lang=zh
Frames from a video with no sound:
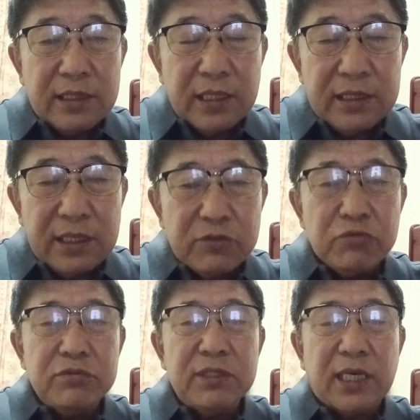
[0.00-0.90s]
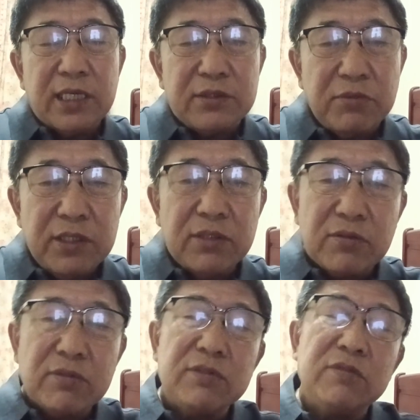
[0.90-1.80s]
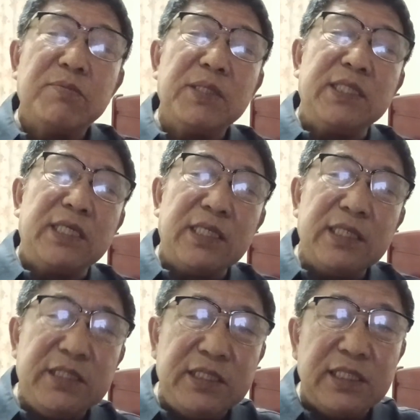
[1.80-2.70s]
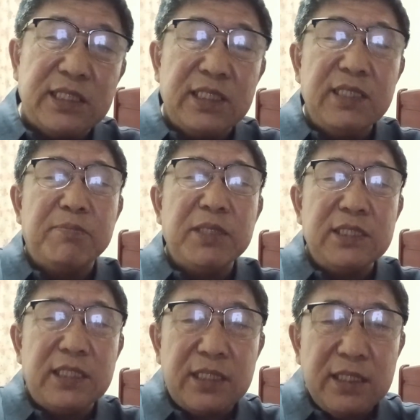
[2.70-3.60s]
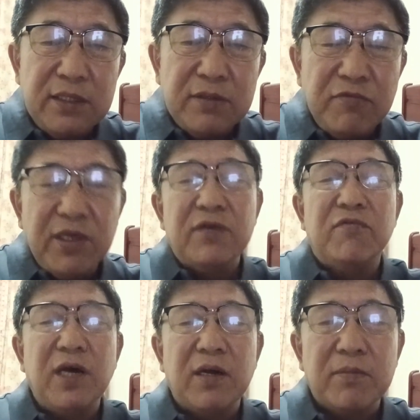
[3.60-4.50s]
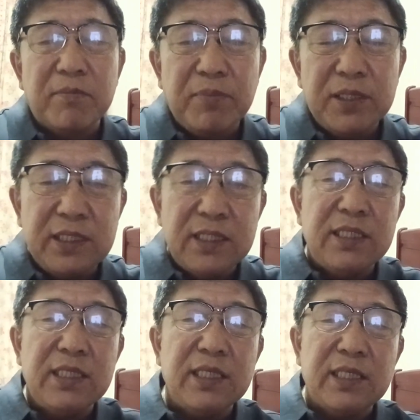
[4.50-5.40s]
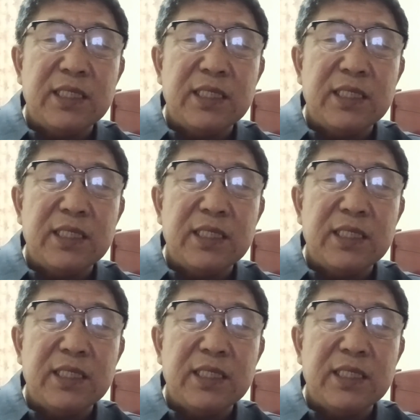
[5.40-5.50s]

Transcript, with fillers: 弄些猪一样的队友，就把你的精力、把你的威望、把你的